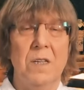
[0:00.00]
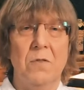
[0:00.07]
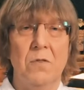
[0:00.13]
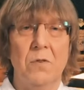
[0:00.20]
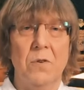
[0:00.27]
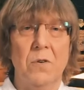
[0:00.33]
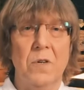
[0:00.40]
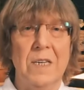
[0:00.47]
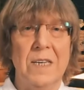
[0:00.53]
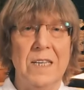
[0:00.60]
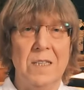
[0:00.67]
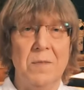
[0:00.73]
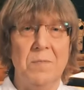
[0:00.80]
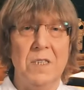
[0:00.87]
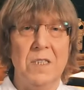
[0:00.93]
то
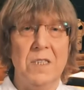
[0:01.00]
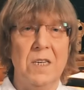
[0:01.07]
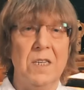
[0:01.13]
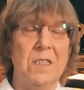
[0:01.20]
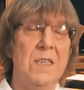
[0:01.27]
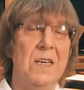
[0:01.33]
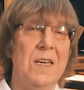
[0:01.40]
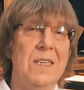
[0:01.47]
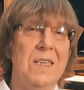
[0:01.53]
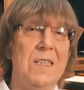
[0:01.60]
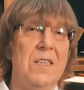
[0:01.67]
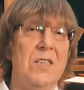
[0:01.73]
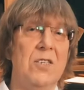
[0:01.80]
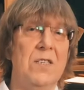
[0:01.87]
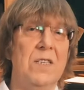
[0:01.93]
ритмы сердца, они
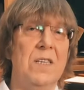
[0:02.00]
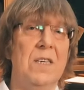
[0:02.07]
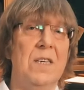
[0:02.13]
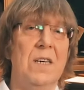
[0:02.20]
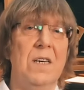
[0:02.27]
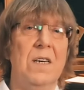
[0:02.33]
должны,